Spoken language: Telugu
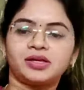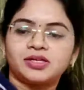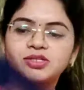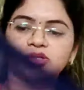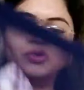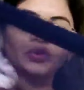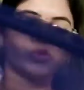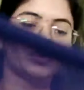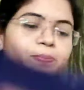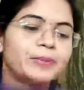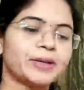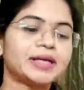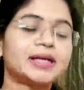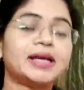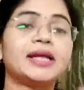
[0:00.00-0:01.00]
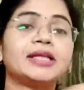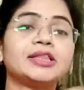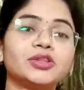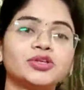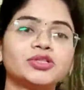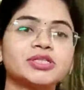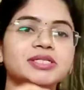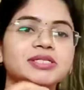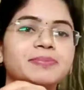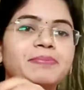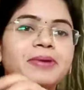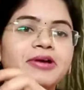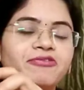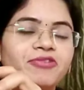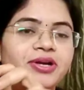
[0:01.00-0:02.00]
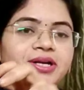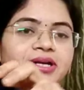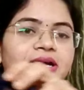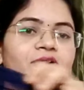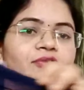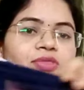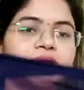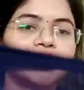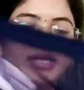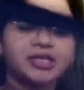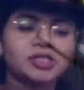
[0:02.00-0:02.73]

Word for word: సో దుప్పట్టా లెంత్ వచ్చేసి పర్ఫెక్ట్గా ఉందండి